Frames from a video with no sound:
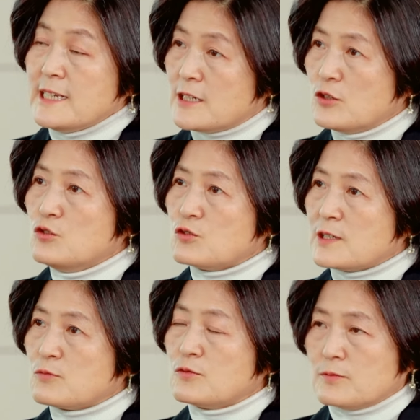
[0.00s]

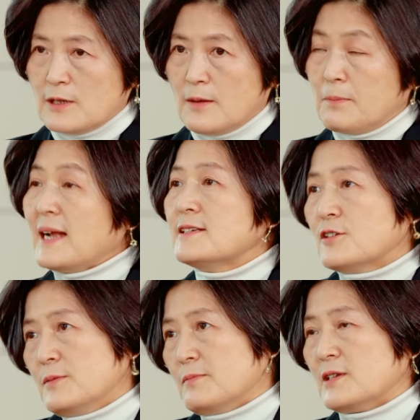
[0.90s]

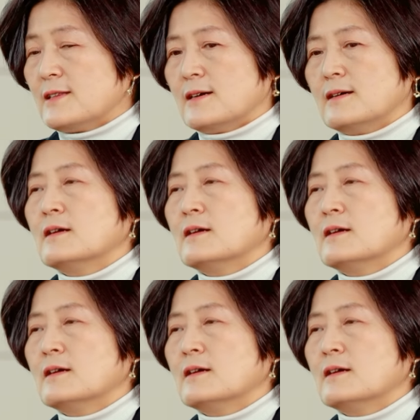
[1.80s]
2068점입니다.